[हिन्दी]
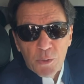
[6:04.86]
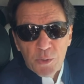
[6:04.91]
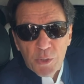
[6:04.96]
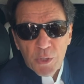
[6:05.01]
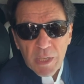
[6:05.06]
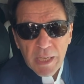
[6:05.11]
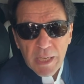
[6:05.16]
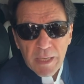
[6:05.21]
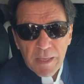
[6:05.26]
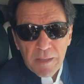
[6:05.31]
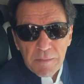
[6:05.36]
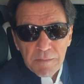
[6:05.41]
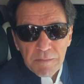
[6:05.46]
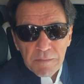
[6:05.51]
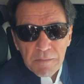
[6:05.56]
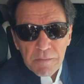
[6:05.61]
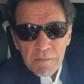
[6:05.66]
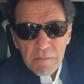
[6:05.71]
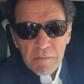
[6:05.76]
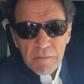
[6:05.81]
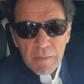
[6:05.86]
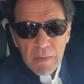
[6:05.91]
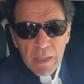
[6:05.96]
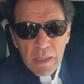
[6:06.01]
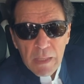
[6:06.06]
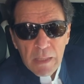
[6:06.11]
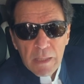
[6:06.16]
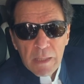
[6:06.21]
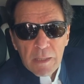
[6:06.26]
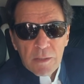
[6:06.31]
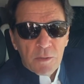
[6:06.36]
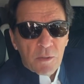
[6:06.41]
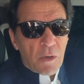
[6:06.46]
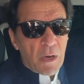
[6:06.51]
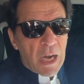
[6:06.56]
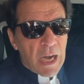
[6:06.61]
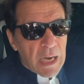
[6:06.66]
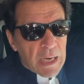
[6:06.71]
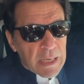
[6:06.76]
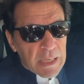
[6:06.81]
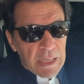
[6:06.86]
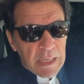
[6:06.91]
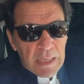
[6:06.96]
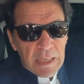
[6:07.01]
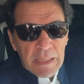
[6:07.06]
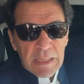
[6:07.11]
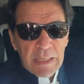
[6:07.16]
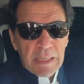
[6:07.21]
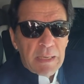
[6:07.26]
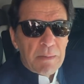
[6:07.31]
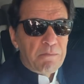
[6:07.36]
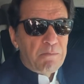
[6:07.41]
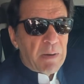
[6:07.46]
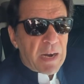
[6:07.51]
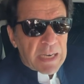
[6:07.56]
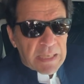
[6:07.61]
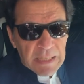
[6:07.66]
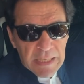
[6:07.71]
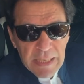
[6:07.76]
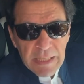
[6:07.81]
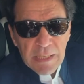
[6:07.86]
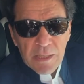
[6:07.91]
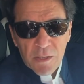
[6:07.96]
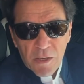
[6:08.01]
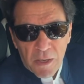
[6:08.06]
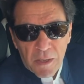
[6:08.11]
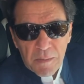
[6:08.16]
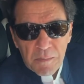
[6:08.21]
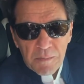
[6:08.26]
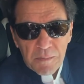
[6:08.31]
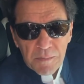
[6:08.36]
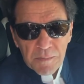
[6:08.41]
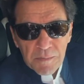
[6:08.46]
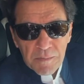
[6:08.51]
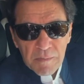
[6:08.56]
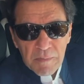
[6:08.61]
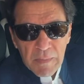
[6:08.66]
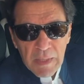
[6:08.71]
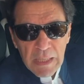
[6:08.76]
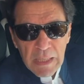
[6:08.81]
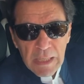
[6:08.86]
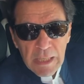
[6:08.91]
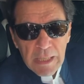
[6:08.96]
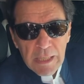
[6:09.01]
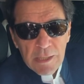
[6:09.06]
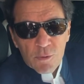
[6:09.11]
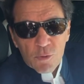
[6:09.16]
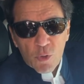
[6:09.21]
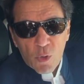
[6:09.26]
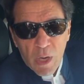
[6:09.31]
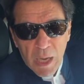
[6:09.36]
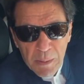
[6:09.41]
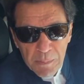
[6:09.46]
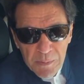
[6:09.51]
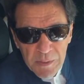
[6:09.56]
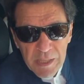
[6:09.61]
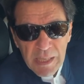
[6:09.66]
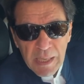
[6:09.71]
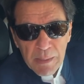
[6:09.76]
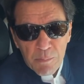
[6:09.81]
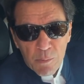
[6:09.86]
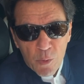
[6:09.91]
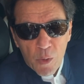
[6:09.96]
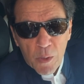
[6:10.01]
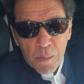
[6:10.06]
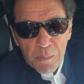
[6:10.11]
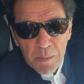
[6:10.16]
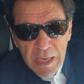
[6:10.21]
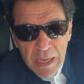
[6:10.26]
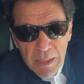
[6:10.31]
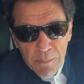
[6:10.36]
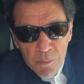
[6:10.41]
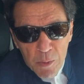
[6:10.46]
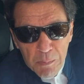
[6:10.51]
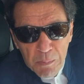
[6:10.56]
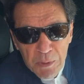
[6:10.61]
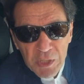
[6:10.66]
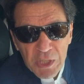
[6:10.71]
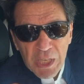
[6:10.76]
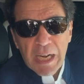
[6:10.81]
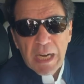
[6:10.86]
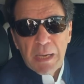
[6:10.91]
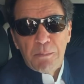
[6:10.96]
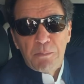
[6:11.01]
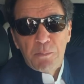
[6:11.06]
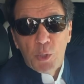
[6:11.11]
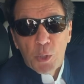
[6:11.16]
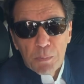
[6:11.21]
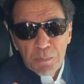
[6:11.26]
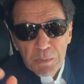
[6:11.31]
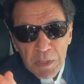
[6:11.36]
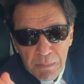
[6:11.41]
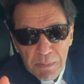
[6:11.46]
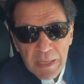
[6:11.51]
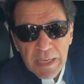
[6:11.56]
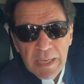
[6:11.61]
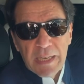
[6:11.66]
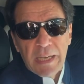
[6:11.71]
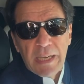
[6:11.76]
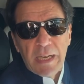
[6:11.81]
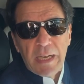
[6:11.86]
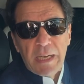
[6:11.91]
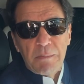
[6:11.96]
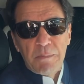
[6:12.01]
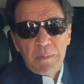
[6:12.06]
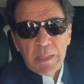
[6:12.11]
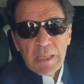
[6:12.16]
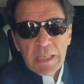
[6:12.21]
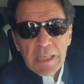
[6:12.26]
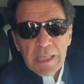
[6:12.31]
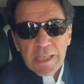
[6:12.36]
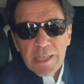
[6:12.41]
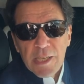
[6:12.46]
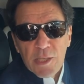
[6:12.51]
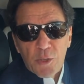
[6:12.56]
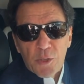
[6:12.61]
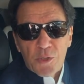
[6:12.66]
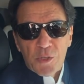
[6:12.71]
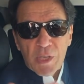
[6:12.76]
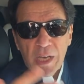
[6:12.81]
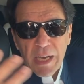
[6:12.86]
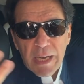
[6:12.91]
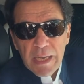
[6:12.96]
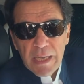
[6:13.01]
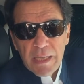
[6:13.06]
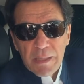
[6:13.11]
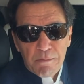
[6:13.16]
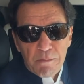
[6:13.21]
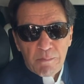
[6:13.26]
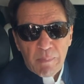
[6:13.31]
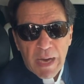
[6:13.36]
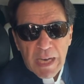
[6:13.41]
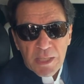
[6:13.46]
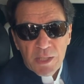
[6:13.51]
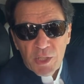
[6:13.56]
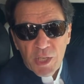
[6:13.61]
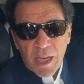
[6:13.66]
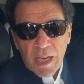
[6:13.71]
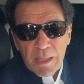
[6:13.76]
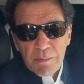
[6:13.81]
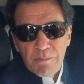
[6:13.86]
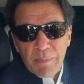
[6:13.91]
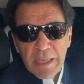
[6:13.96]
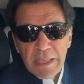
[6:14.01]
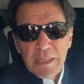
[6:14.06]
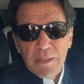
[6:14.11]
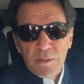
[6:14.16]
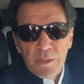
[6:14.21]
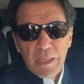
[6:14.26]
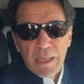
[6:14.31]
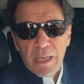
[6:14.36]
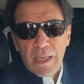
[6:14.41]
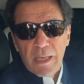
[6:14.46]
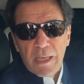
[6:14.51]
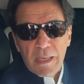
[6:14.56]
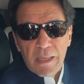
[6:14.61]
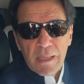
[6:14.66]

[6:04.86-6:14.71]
हो चुके हैं तो अगर ये फट गई कौम तो आप सबको अपने आप को बचाना छुपते फिरेंगे आप ये जो सारे बादशाह बनी हुई है